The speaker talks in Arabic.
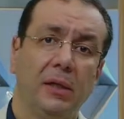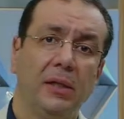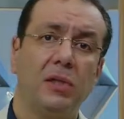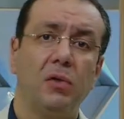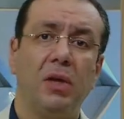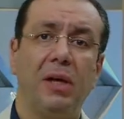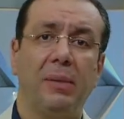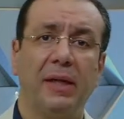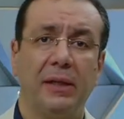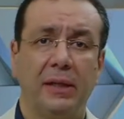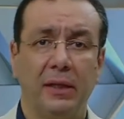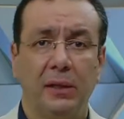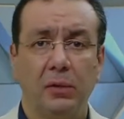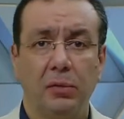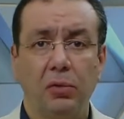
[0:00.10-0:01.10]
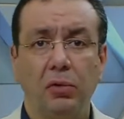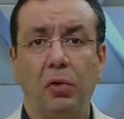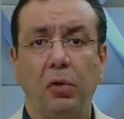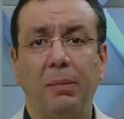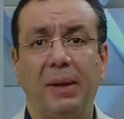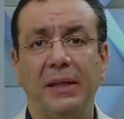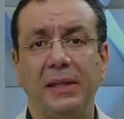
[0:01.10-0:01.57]
يجي السؤال اللي بعد كده
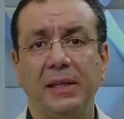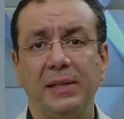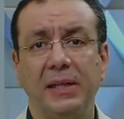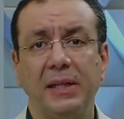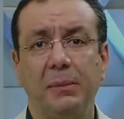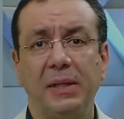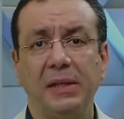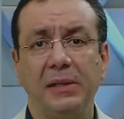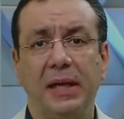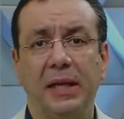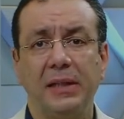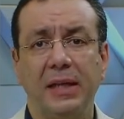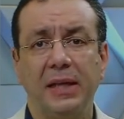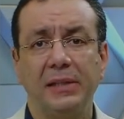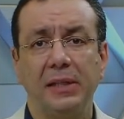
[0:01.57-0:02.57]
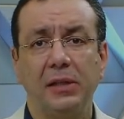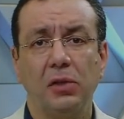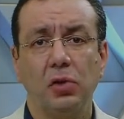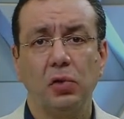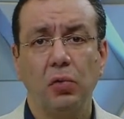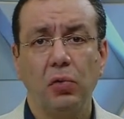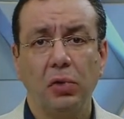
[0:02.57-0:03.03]
دكتور بعد اذنك بنتي عندها
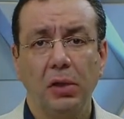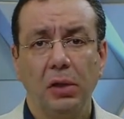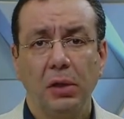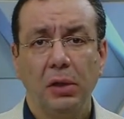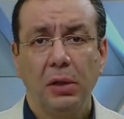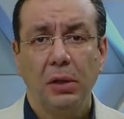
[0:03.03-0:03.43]
ست شهور